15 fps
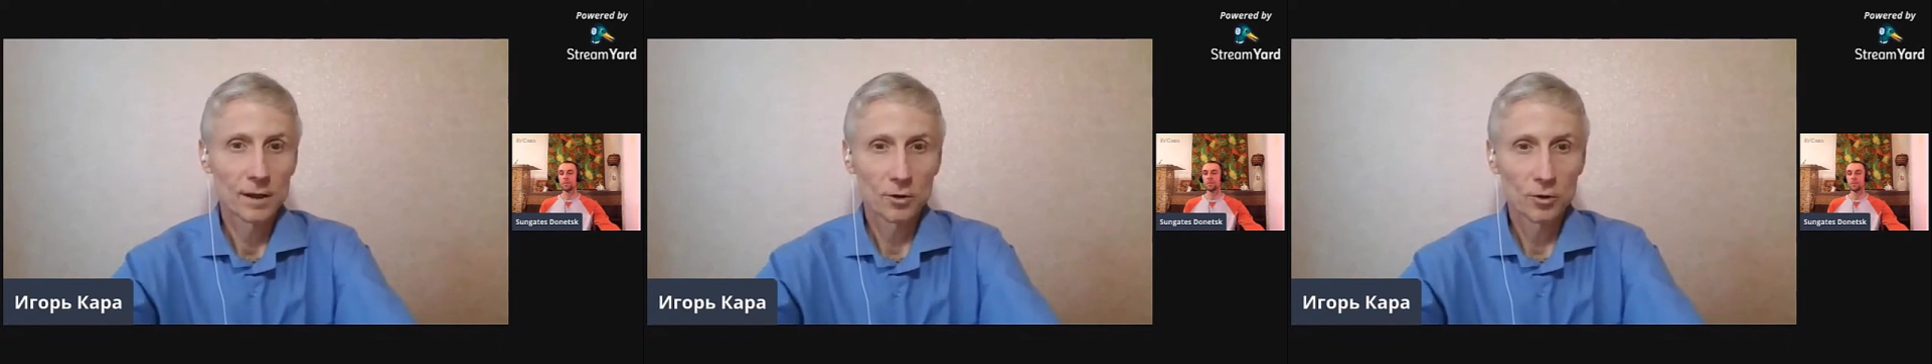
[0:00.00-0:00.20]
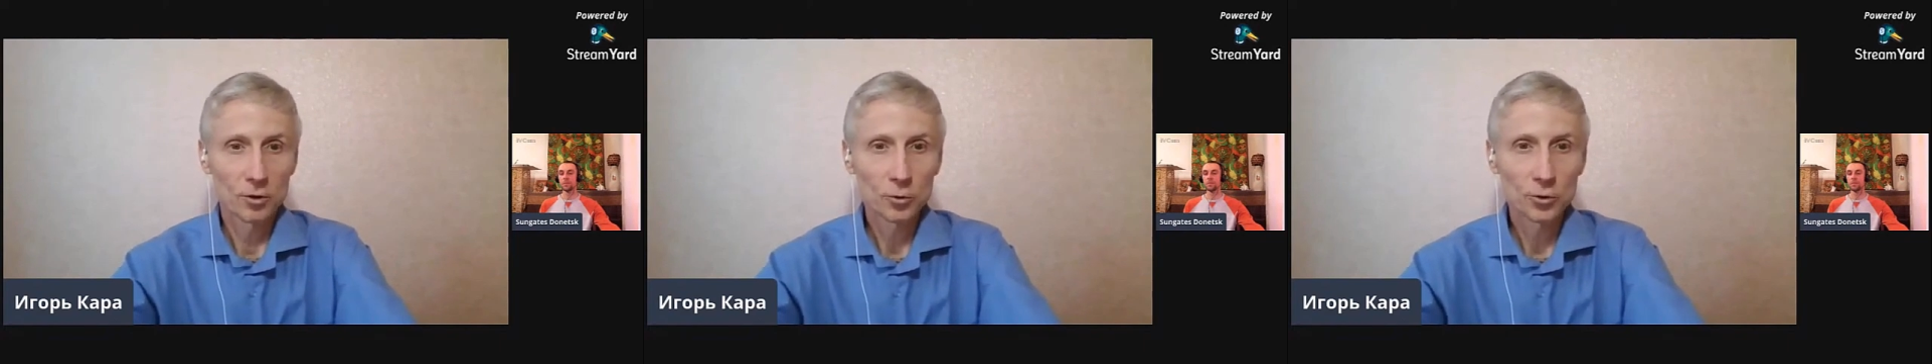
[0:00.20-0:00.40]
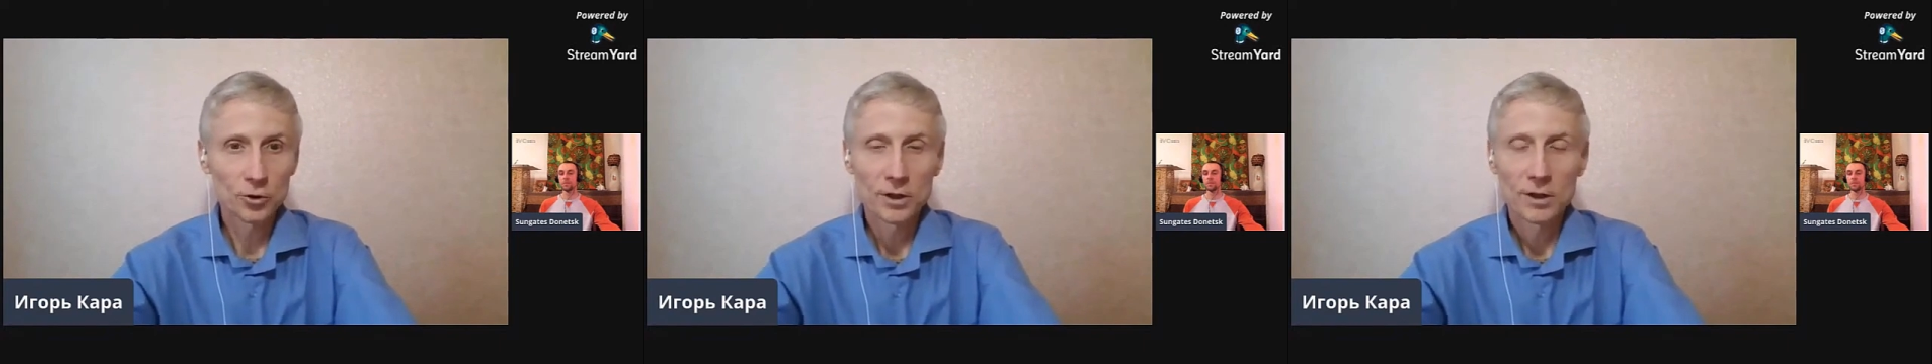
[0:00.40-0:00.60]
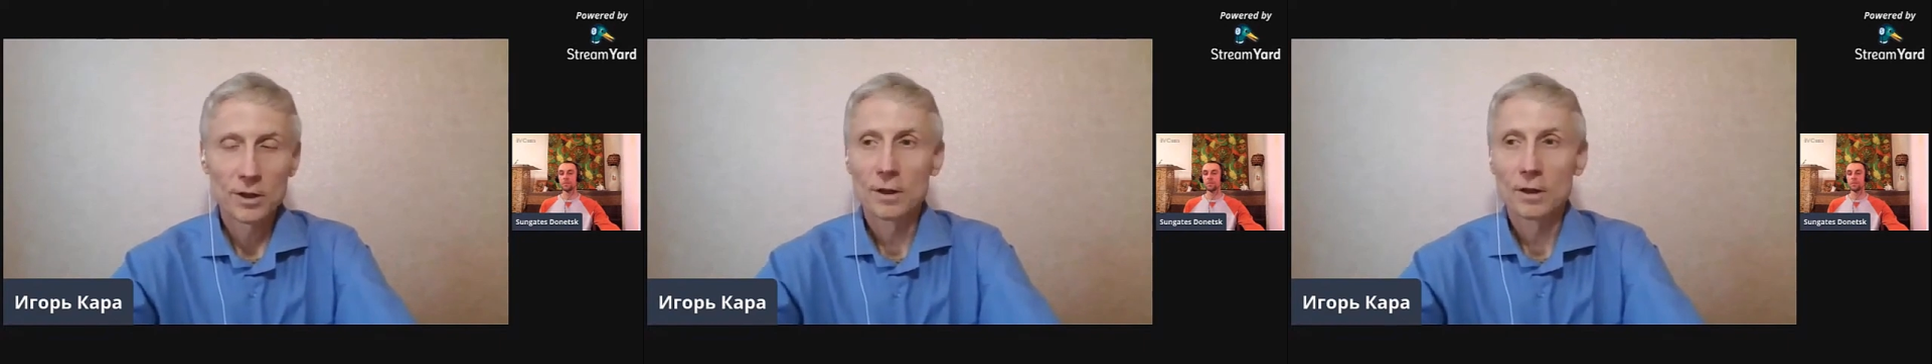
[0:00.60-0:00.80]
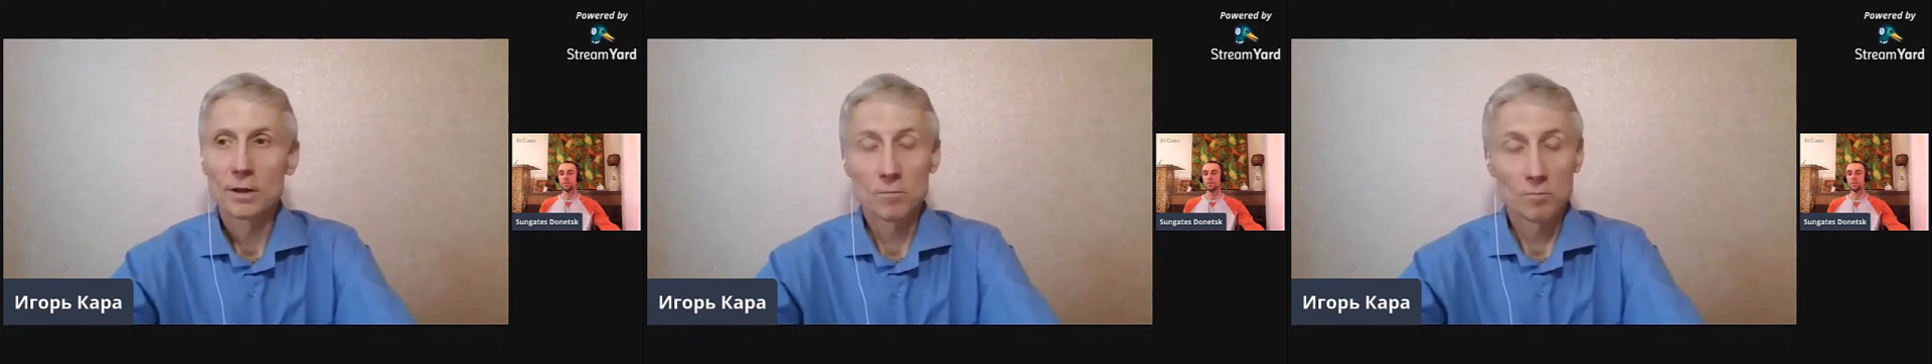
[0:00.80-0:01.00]
Ключ –
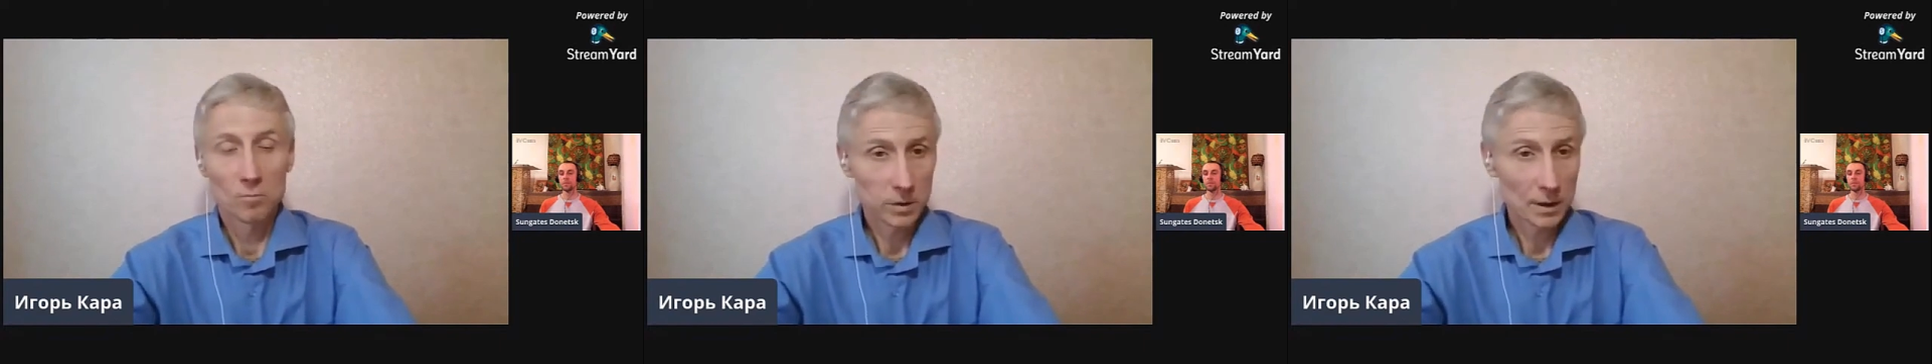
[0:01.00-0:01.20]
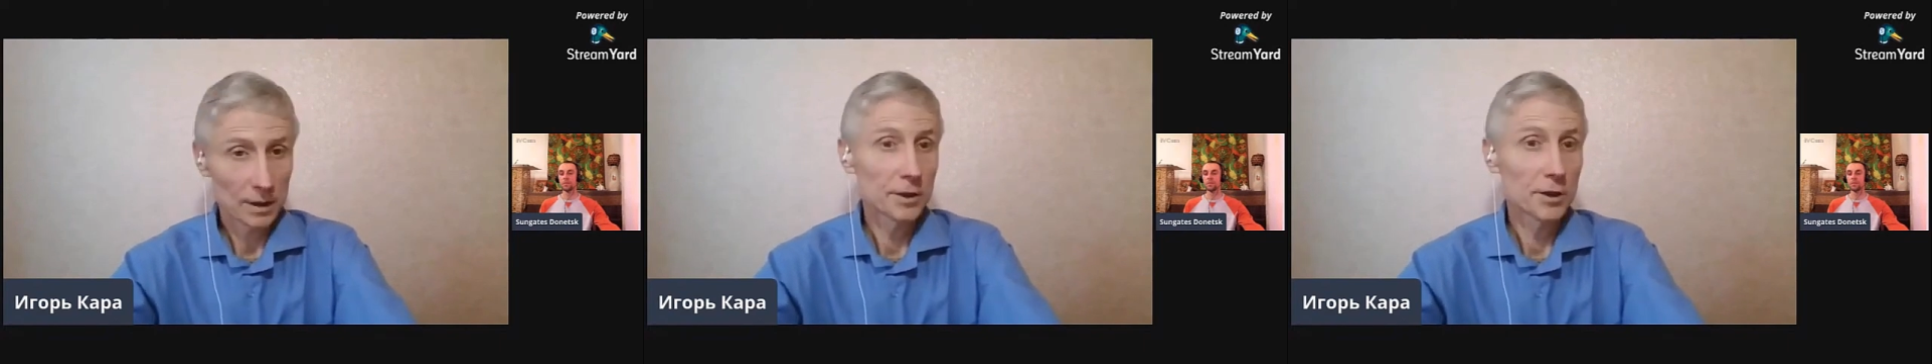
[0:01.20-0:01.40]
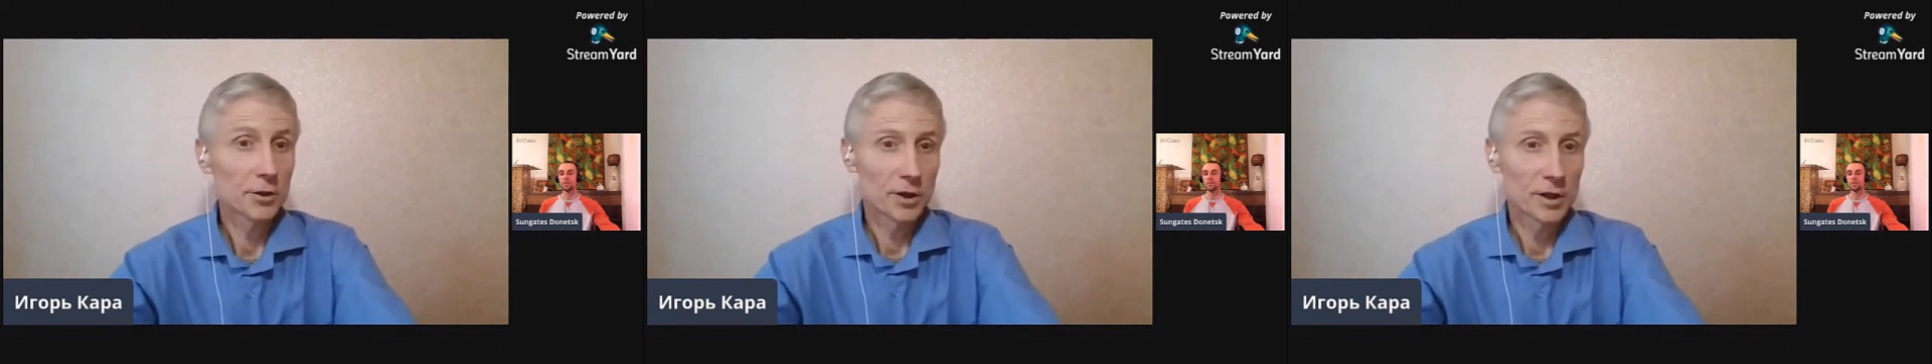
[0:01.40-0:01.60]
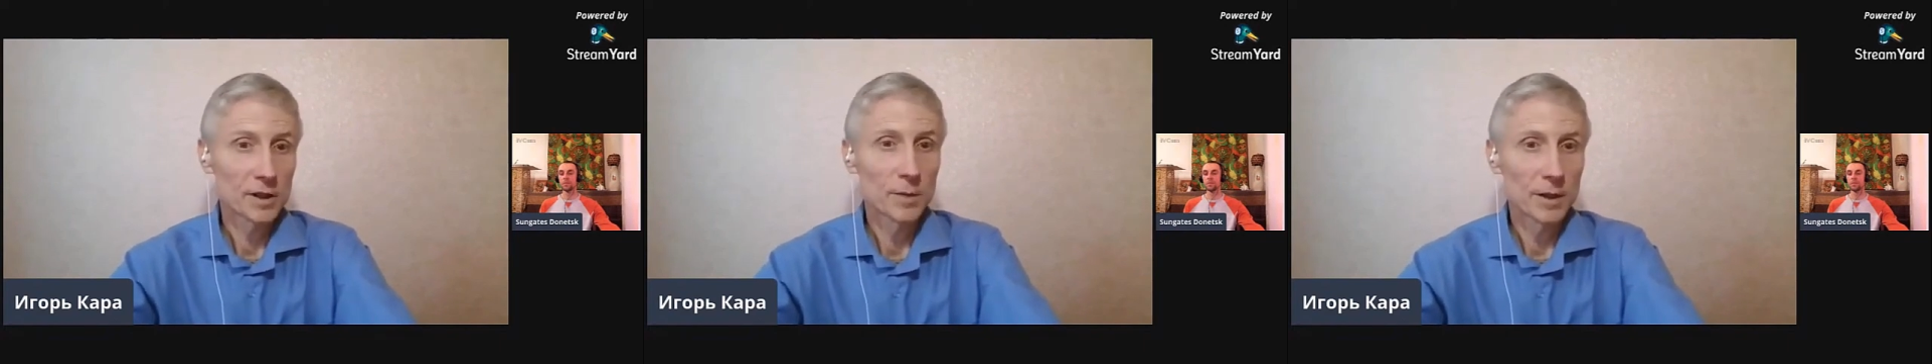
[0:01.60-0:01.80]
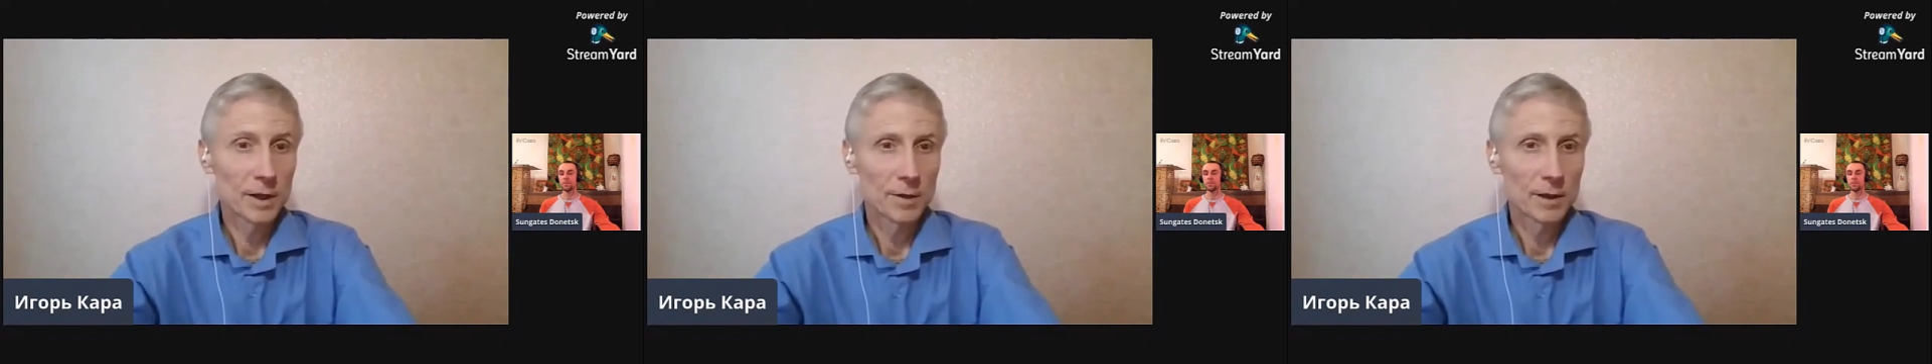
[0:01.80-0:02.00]
проходить через
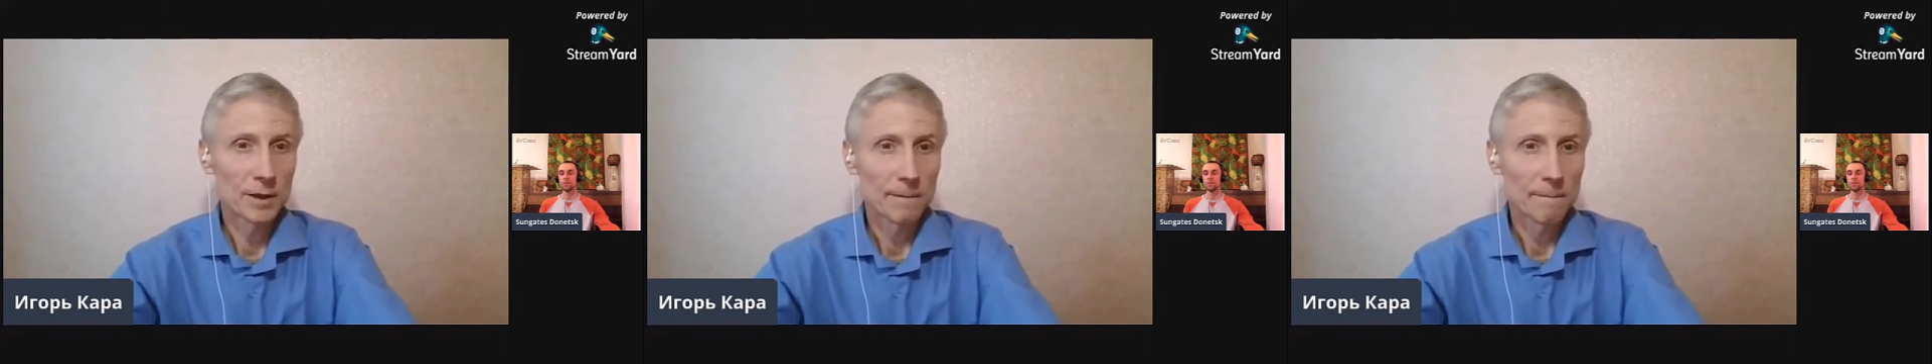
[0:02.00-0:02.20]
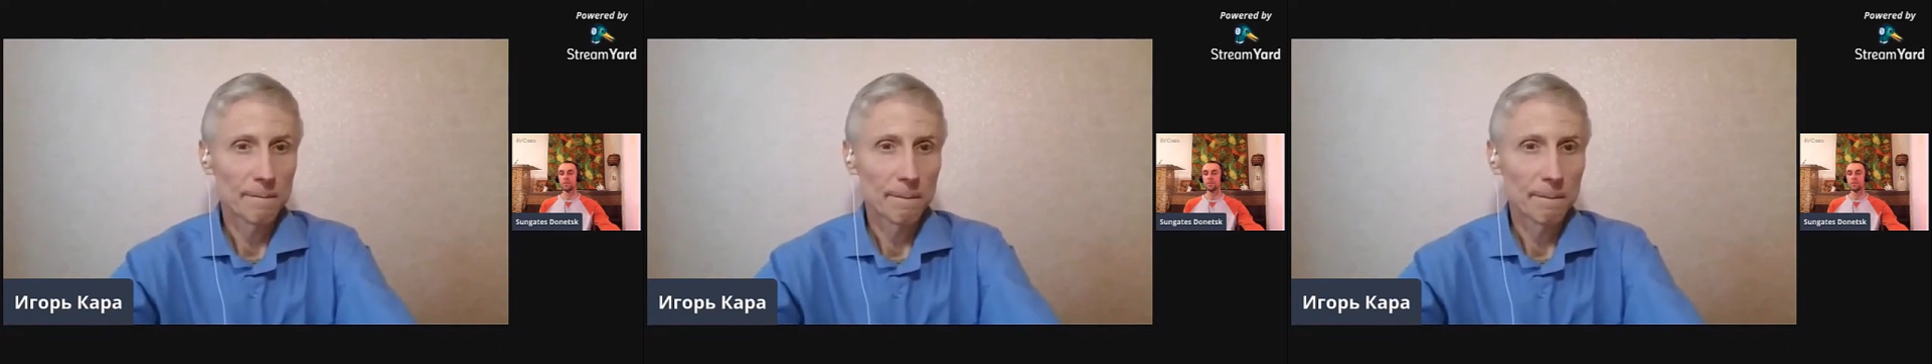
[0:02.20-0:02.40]
перемены.